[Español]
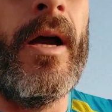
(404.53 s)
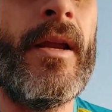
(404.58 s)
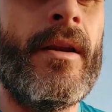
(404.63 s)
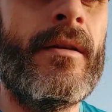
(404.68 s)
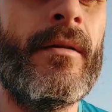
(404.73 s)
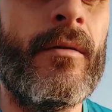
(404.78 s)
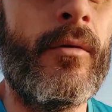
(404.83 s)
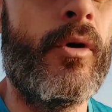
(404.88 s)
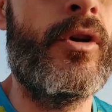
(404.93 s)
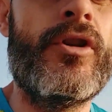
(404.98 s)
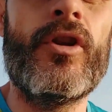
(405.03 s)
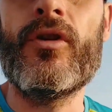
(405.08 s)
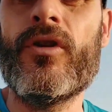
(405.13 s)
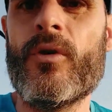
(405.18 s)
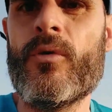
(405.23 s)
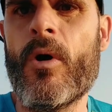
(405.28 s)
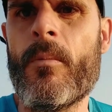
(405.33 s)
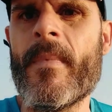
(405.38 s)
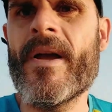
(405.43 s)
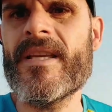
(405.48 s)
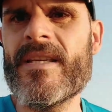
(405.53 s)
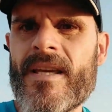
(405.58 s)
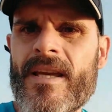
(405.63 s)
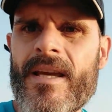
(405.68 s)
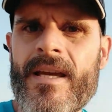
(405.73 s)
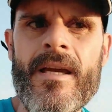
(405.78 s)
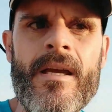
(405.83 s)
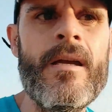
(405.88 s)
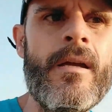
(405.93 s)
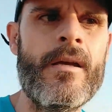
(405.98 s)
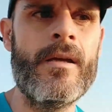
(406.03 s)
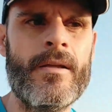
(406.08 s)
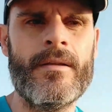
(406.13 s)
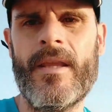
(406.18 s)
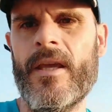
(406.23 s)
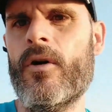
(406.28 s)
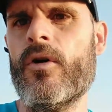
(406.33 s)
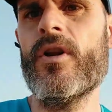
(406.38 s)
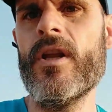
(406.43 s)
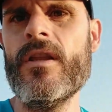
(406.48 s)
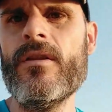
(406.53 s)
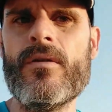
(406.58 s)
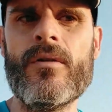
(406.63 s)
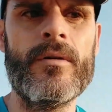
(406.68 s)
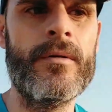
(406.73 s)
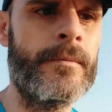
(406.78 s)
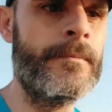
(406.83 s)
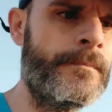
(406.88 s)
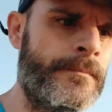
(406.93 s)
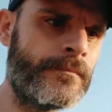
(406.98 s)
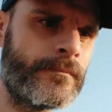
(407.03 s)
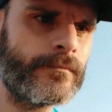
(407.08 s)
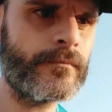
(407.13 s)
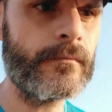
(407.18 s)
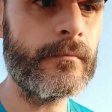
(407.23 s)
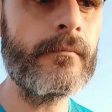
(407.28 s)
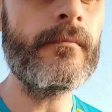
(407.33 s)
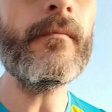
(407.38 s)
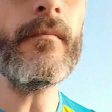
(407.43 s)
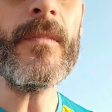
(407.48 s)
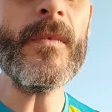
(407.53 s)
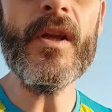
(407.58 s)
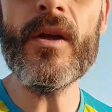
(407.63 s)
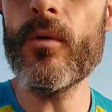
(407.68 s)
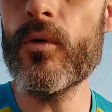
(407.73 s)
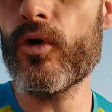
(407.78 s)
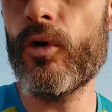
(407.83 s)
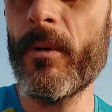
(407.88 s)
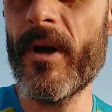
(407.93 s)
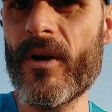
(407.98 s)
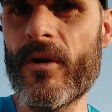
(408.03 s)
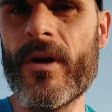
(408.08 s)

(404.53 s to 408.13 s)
en cuestión de unos meses, estáis corriendo. Incluso